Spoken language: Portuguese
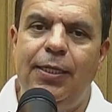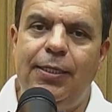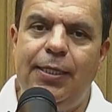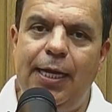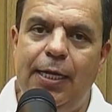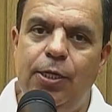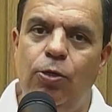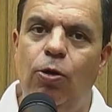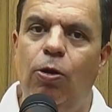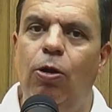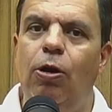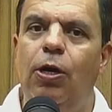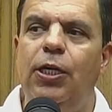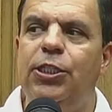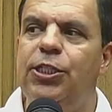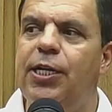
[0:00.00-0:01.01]

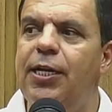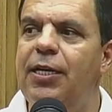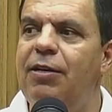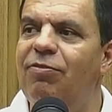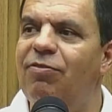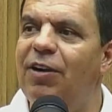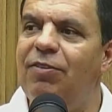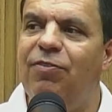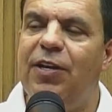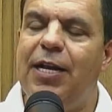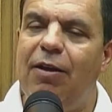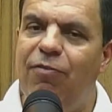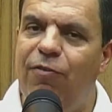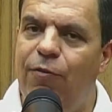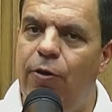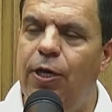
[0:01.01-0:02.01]
tecnológica, ele vai
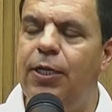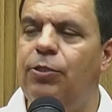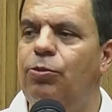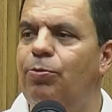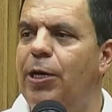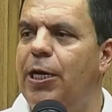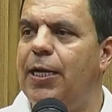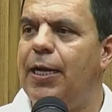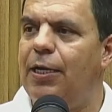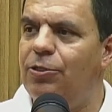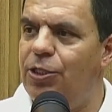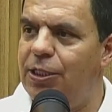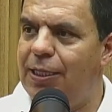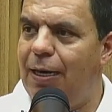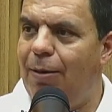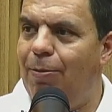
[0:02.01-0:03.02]
ficar fora do mercado
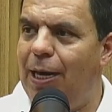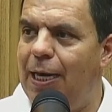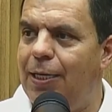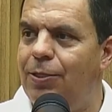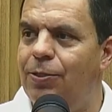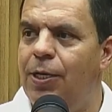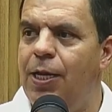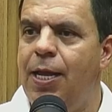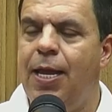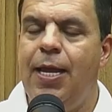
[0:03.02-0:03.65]
de trabalho.